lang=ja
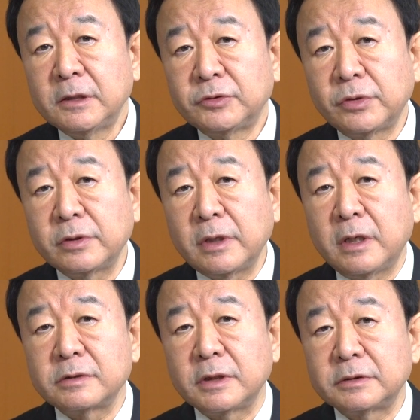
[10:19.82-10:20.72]
どれぐらい
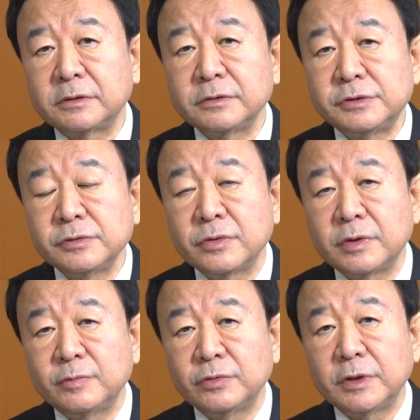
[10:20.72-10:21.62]
あるかっていう深刻
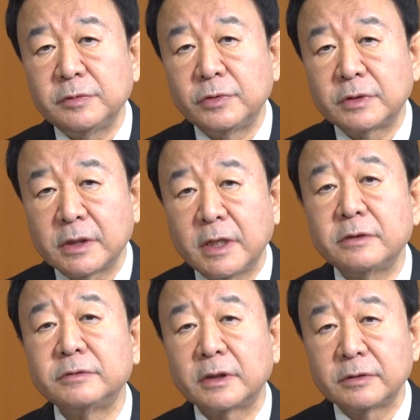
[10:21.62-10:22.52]
な問題にも関わ
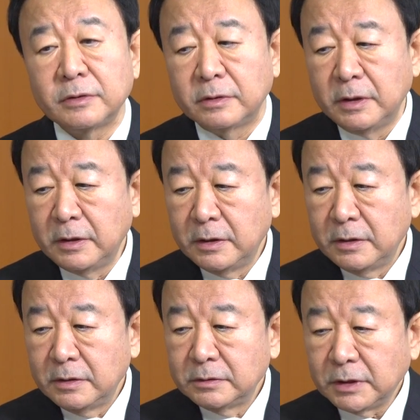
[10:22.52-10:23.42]
るんだけど、は
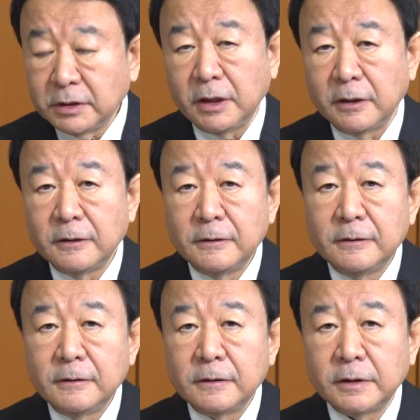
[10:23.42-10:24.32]
い、ただ
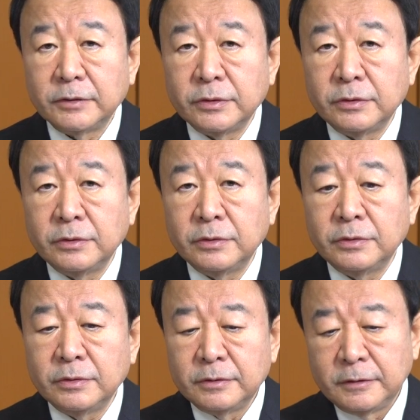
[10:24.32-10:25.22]
あ
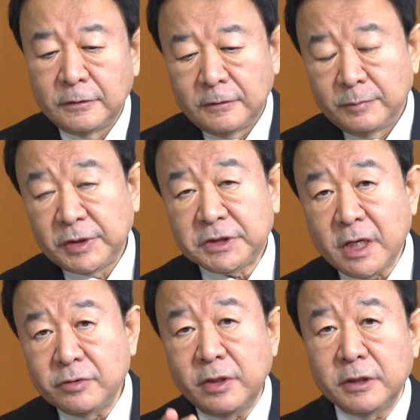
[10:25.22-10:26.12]
の、まあ、比
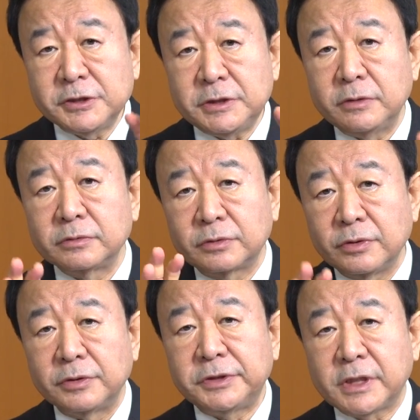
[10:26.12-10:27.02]
較の話で言う
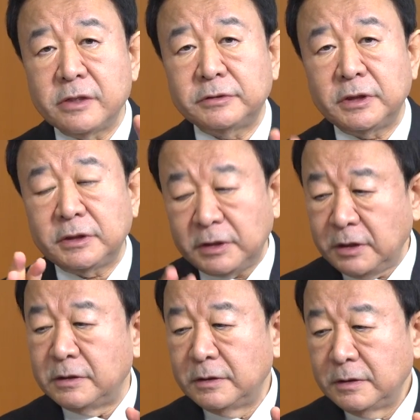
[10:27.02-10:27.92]
と比較
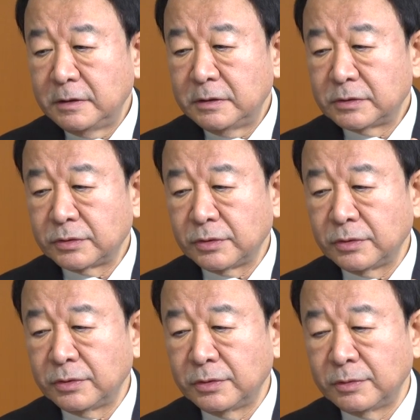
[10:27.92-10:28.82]
的そ
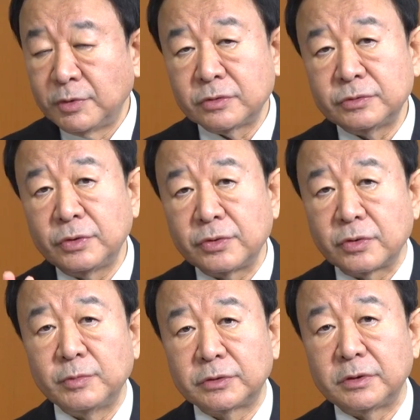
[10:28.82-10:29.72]
の防空能力
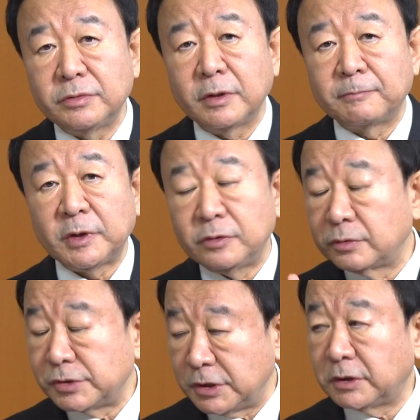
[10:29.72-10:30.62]
を持ってるのはやっぱ日
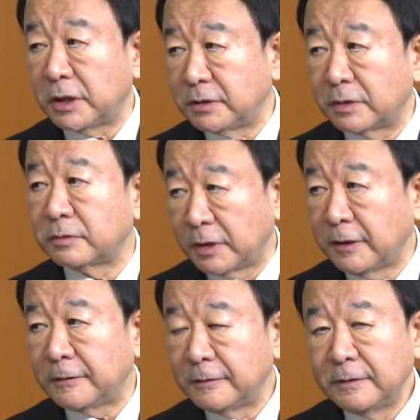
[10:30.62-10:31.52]
本の自衛隊なの
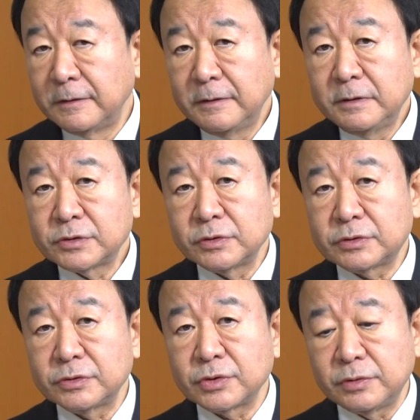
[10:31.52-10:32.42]
で、そうす
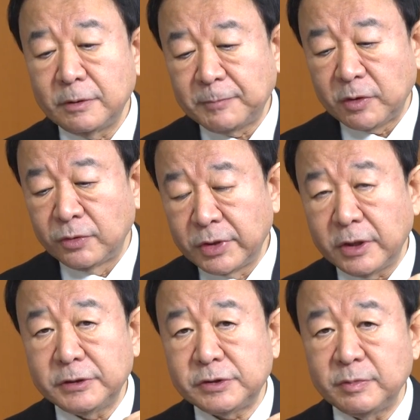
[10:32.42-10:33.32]
るとそこにやっぱお
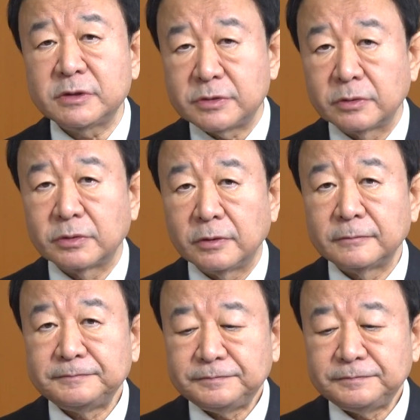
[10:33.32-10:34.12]
願いしますよと